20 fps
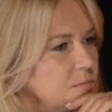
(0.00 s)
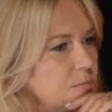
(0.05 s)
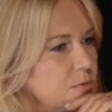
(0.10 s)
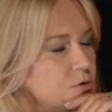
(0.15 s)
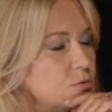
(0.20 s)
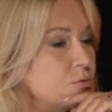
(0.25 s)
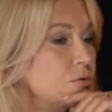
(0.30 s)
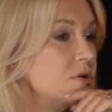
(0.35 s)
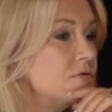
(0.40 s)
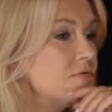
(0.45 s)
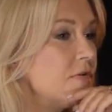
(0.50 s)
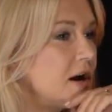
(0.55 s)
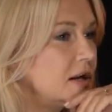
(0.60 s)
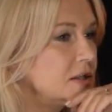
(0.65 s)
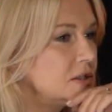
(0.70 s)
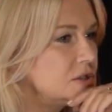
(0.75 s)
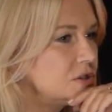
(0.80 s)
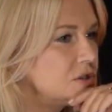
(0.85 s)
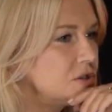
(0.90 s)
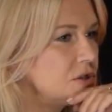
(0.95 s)

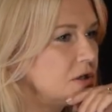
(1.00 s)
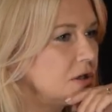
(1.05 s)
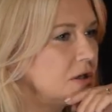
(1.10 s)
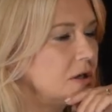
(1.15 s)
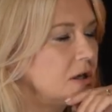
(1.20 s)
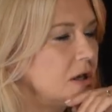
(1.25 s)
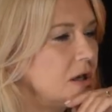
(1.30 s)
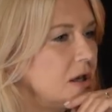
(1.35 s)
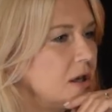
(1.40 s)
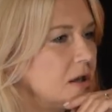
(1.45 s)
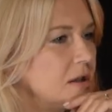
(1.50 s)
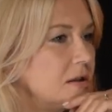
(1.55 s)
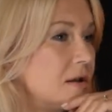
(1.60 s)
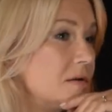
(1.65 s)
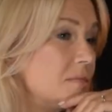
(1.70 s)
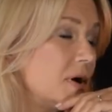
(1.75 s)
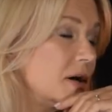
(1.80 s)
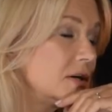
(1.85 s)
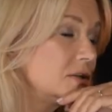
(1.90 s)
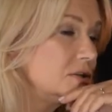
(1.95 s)
posługiwanie się
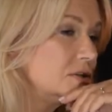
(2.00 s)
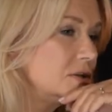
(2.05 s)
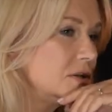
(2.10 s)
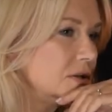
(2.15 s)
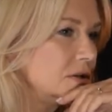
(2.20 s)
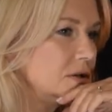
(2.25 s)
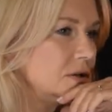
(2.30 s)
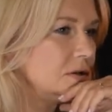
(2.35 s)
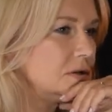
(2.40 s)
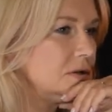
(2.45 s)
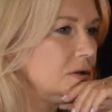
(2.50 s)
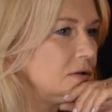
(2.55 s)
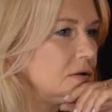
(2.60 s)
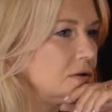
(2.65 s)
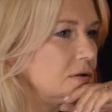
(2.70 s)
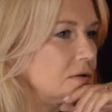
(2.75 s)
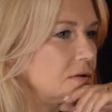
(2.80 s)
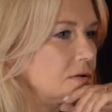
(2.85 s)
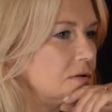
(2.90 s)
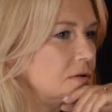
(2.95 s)
najbardziej,
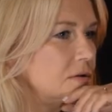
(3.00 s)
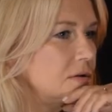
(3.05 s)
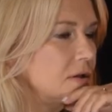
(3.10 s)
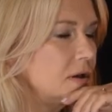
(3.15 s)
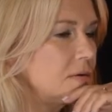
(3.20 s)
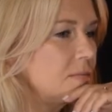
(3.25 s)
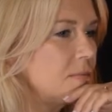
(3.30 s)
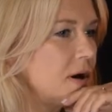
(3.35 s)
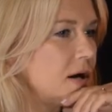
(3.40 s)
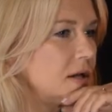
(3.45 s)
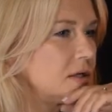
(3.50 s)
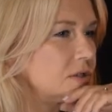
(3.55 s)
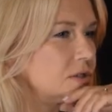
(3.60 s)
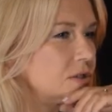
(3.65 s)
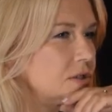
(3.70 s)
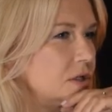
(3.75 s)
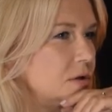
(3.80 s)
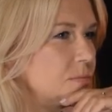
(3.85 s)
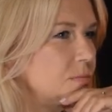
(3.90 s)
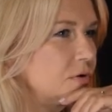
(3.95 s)

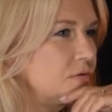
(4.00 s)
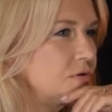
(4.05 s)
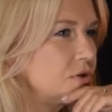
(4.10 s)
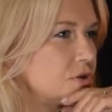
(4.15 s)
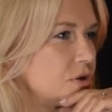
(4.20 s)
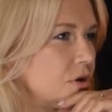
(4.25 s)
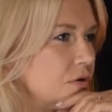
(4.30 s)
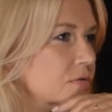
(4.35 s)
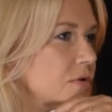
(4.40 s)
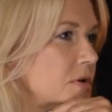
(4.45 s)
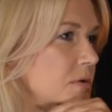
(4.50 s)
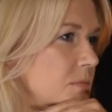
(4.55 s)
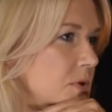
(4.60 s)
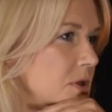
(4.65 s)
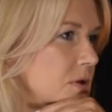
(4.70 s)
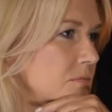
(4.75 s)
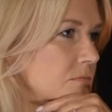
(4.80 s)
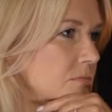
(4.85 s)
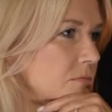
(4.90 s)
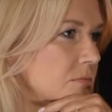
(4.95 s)
najbardziej
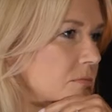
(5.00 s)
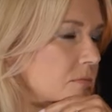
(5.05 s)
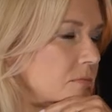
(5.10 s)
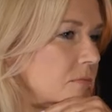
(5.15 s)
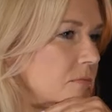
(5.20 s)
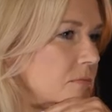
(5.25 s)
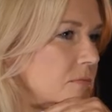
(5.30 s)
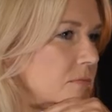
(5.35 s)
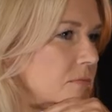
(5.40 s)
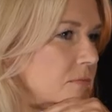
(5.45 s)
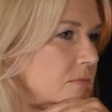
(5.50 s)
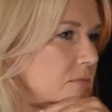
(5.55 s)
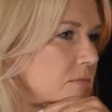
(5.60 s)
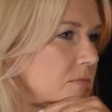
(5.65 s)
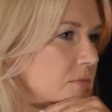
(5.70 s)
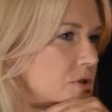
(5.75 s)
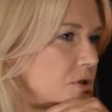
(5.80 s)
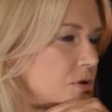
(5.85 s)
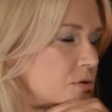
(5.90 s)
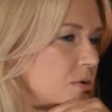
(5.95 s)
powierzchownymi
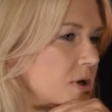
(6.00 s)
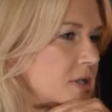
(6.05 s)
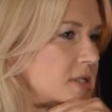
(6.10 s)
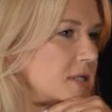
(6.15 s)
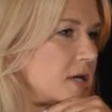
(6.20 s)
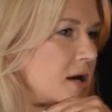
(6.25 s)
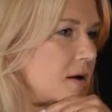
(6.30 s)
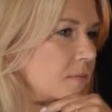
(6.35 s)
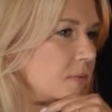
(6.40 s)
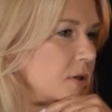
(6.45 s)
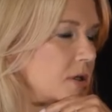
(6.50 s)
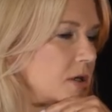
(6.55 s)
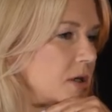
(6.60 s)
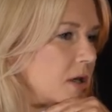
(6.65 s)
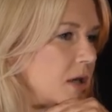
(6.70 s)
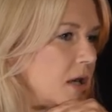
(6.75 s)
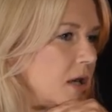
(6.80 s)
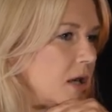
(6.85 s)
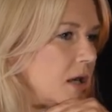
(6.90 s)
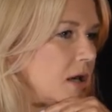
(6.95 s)
mm, sytuacjami.
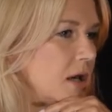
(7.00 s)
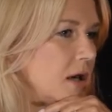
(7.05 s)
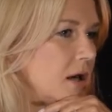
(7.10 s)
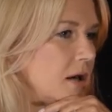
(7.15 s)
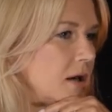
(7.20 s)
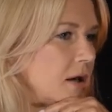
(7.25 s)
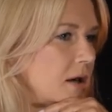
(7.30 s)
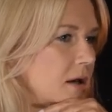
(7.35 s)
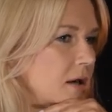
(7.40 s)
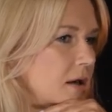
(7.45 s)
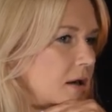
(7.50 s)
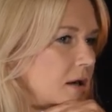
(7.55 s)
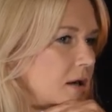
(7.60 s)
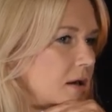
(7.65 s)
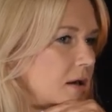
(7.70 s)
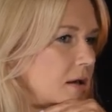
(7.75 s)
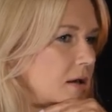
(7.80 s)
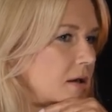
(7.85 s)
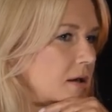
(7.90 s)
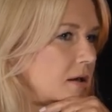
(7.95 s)
E,
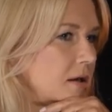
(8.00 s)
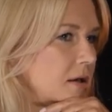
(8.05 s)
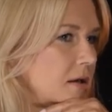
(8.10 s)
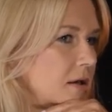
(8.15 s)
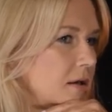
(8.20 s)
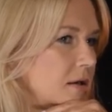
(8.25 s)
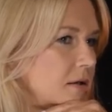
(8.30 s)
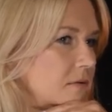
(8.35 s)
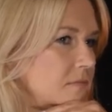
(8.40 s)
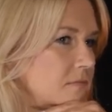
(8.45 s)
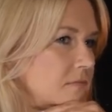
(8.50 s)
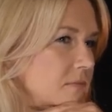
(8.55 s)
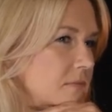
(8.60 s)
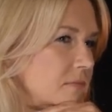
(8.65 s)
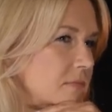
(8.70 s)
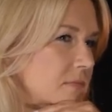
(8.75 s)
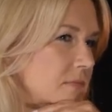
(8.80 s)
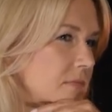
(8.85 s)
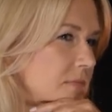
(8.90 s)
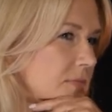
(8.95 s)

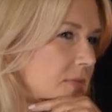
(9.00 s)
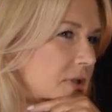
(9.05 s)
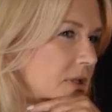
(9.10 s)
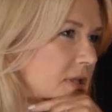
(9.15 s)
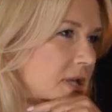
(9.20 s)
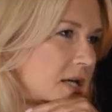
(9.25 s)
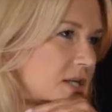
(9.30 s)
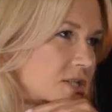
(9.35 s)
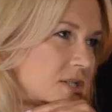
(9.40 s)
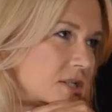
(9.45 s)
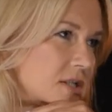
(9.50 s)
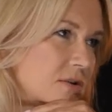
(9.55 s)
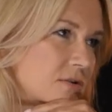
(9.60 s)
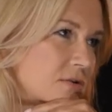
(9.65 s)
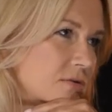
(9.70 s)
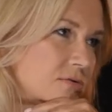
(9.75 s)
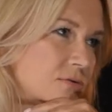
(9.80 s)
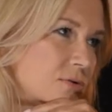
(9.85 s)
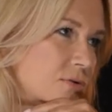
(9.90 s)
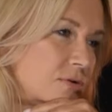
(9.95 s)
e, także
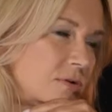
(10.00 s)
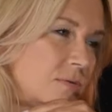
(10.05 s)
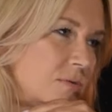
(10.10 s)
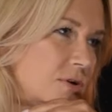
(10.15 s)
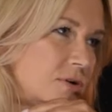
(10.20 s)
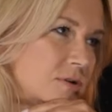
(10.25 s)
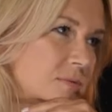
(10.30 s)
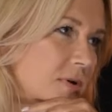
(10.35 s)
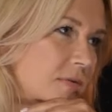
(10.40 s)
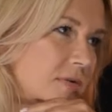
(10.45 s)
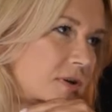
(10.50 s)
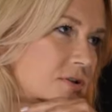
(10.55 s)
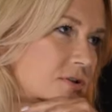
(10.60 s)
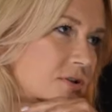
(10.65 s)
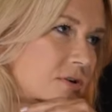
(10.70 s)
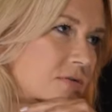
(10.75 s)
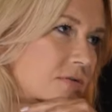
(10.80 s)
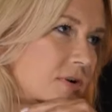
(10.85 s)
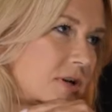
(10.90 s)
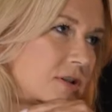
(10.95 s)
no, trudno mi rozmawiać
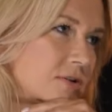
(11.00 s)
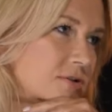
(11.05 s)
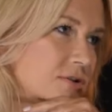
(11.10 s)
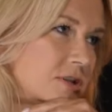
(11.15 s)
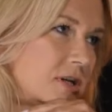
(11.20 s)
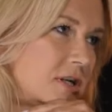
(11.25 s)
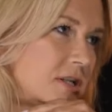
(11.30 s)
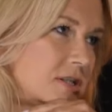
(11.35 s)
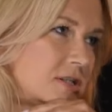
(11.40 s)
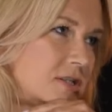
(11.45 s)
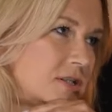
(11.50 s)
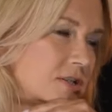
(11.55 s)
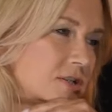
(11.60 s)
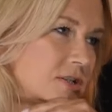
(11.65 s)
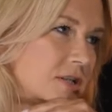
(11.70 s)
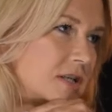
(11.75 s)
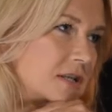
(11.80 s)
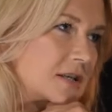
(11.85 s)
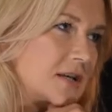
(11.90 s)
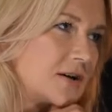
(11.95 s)
o wartości
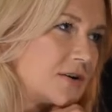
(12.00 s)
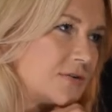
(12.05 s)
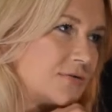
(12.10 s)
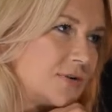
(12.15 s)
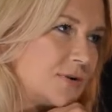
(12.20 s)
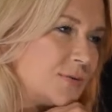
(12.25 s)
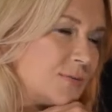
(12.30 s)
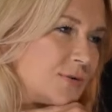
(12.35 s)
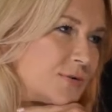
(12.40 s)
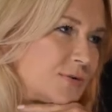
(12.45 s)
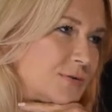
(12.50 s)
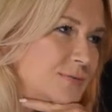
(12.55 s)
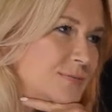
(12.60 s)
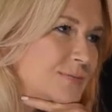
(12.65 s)
artystycznej jego filmów.